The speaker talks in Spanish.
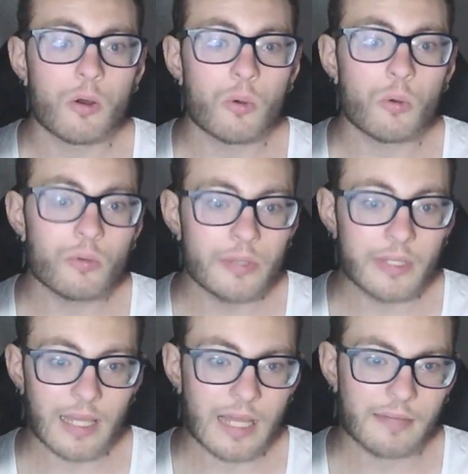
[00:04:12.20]
Un
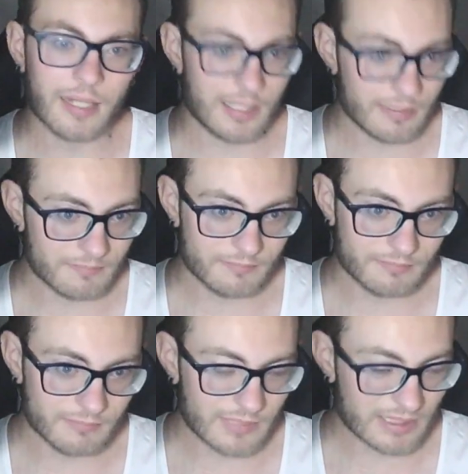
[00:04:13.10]
día, ¿vale?
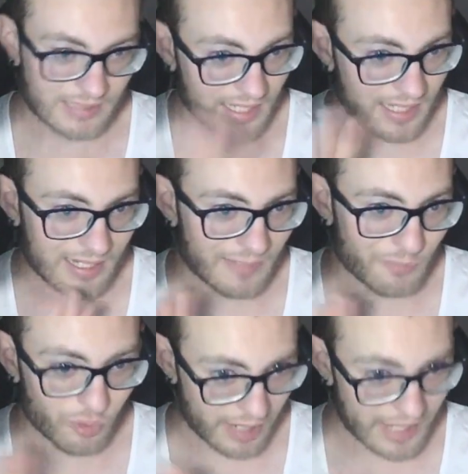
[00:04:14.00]
Este canal es
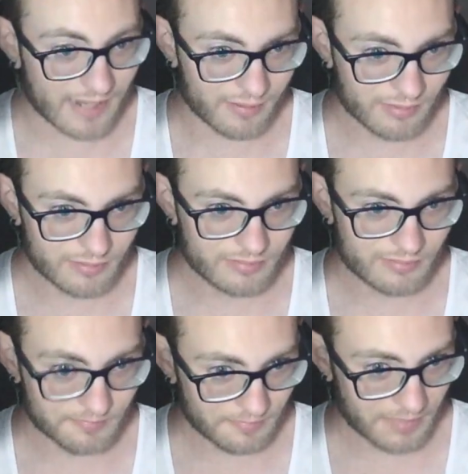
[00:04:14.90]
muy raro.
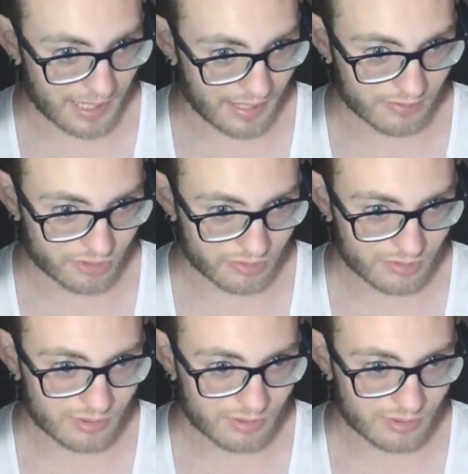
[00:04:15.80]
Esperaos.